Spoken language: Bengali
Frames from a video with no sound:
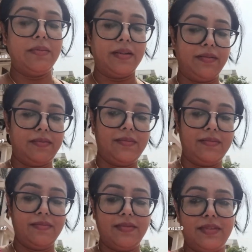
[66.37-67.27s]
পা
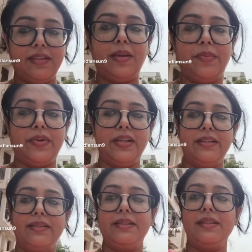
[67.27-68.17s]
ইয়ে
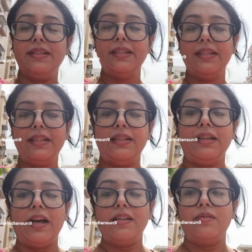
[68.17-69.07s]

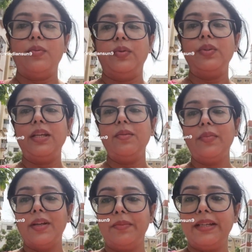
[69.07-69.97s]
আজ বহুদিন
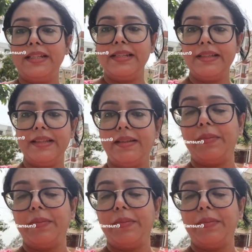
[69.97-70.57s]
পরে বেরিয়েছি